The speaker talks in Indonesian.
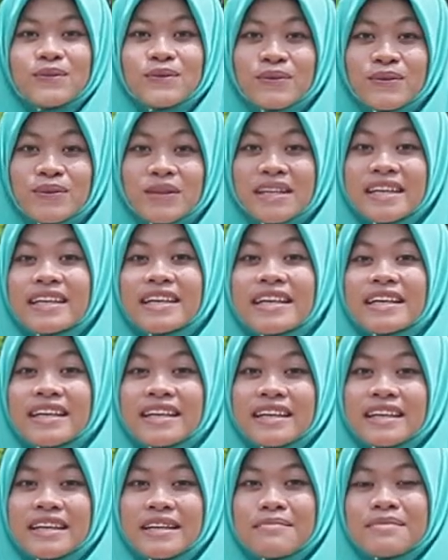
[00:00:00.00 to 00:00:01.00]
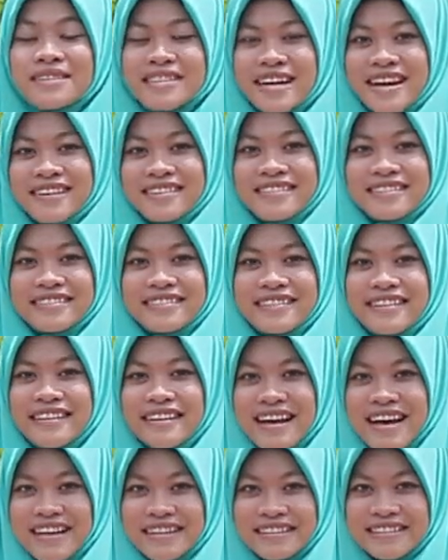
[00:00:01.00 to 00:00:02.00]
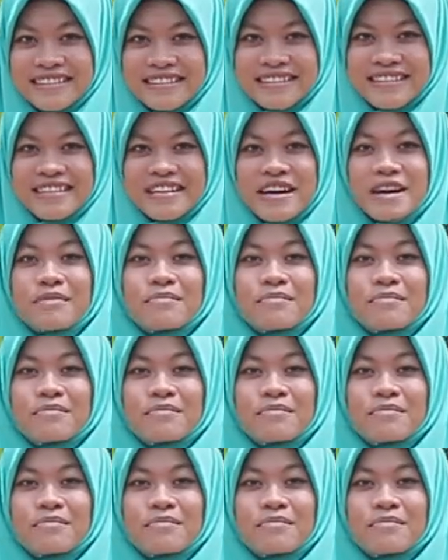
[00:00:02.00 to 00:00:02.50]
untuk imsak yakni